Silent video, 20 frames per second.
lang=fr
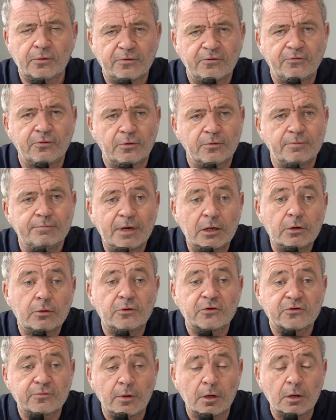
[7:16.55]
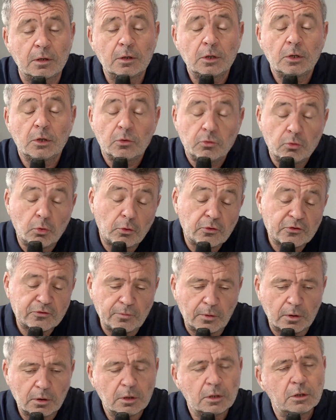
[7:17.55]
vont malheureusement ou
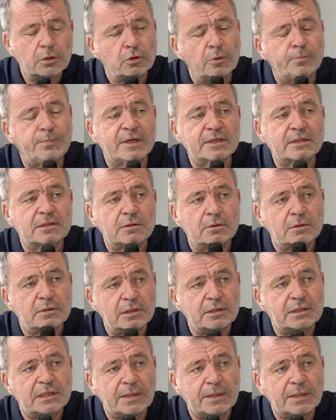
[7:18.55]
heureusement ne pas être